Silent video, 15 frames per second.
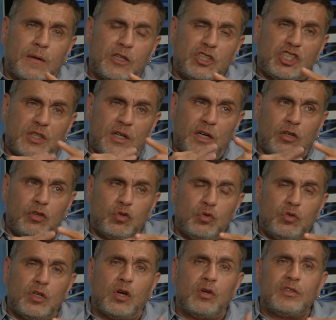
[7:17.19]
aşırarın
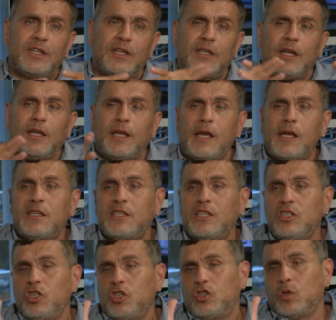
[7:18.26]
dünya üzerindeki
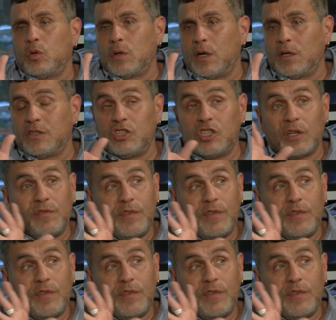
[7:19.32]
etkinliği çok artacak.